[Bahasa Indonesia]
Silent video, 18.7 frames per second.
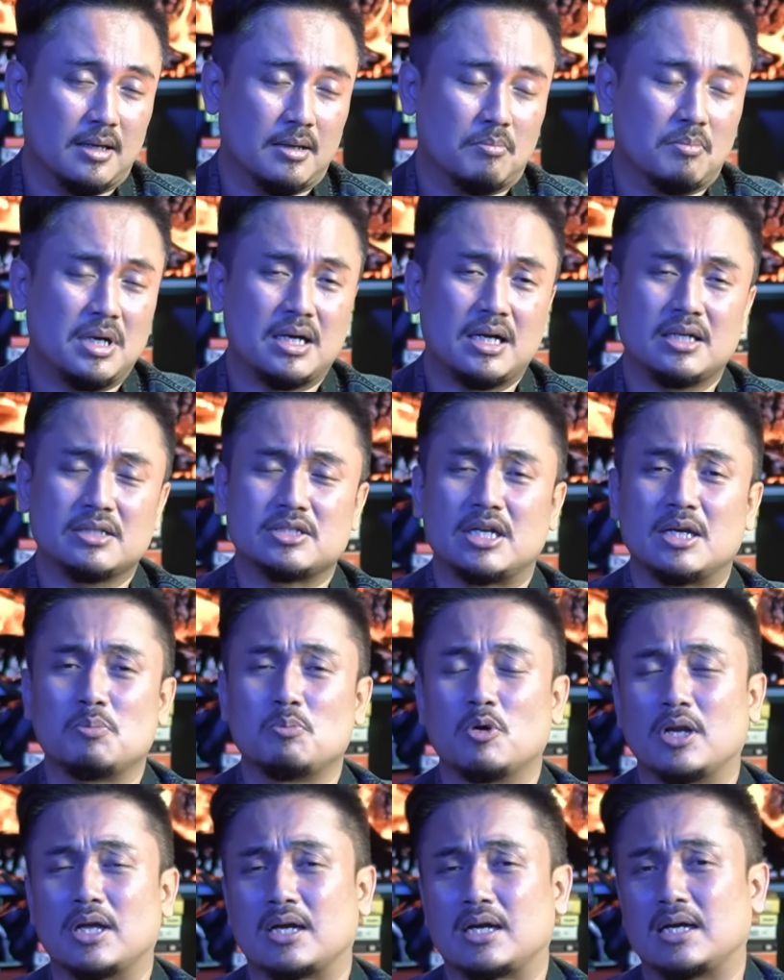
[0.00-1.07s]
maka saya
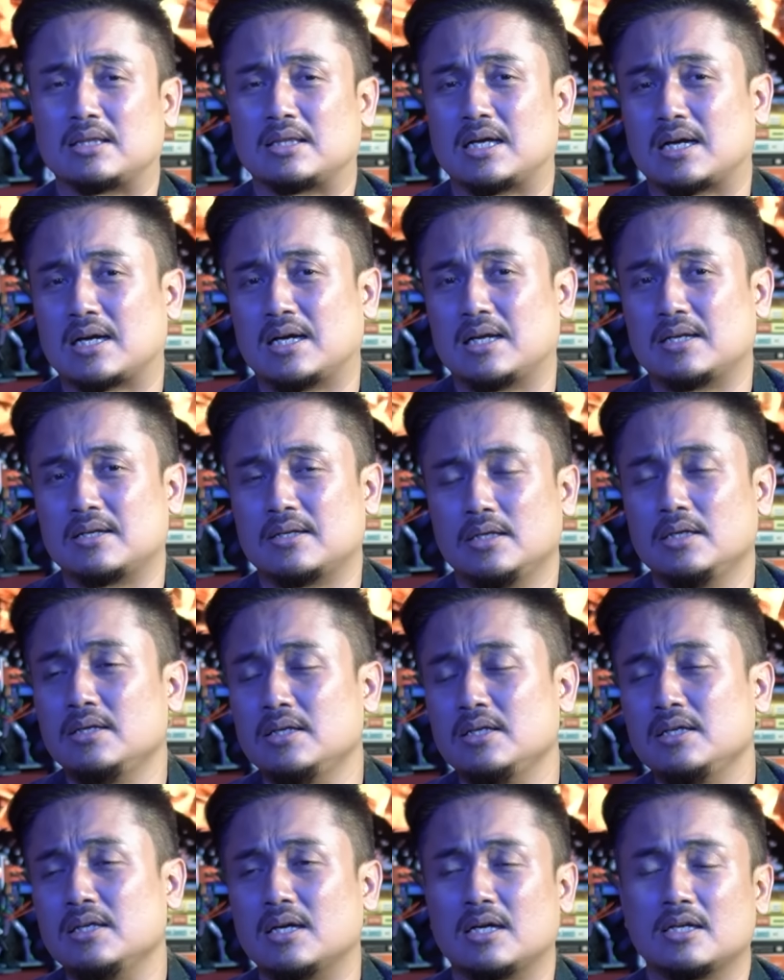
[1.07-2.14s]
boleh katakan
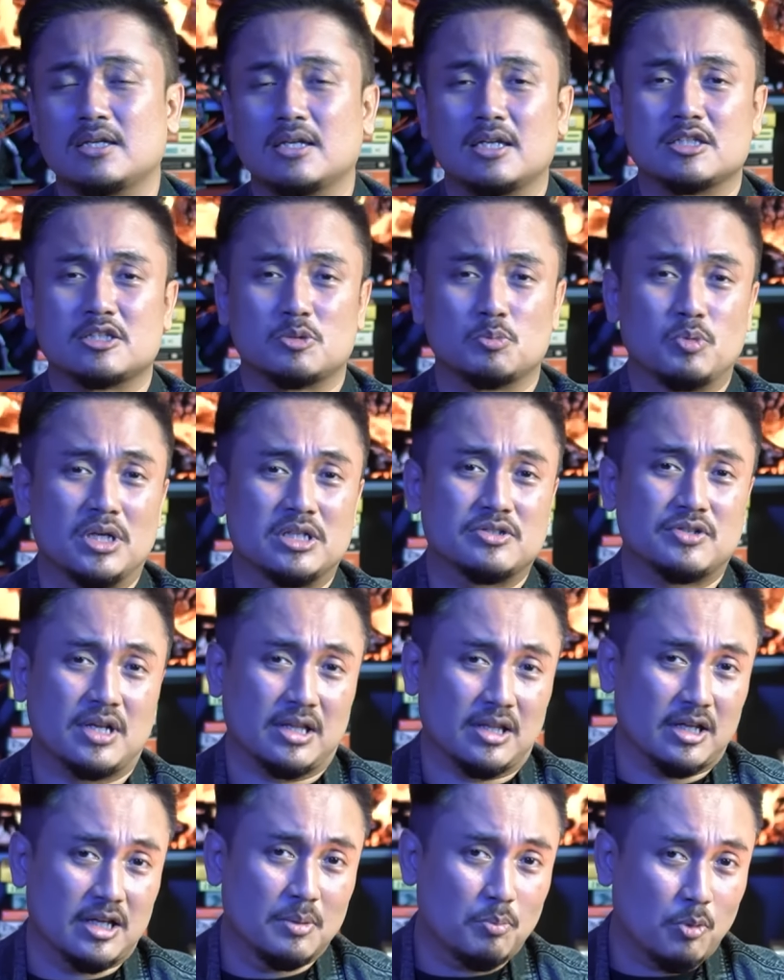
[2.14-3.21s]
ini adalah sebuah
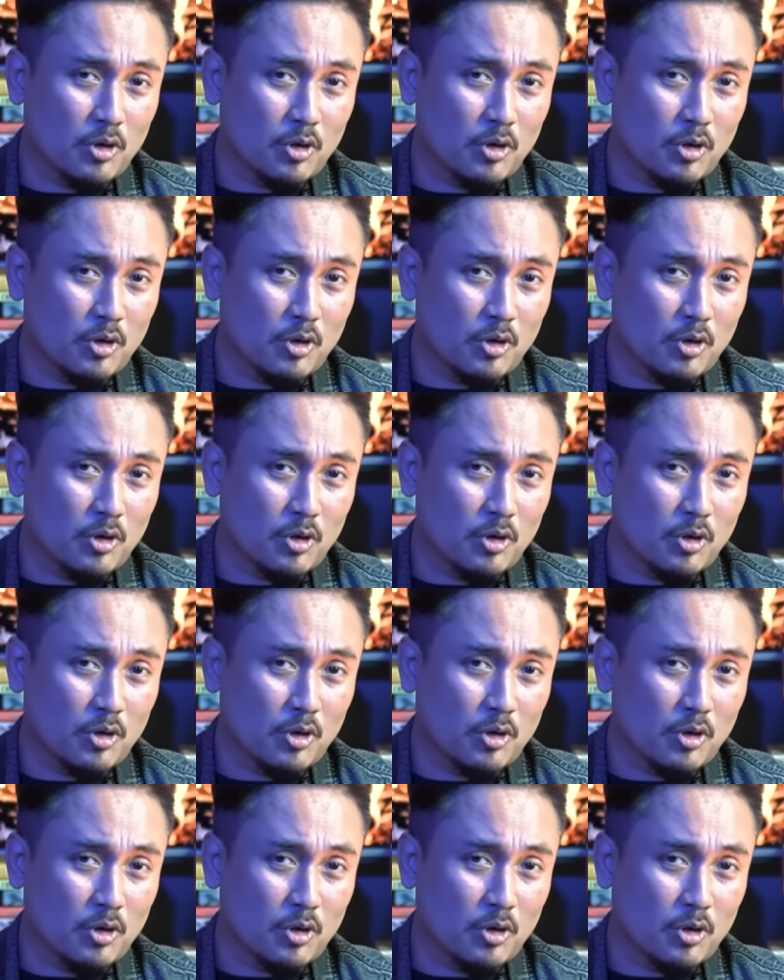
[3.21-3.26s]
strategi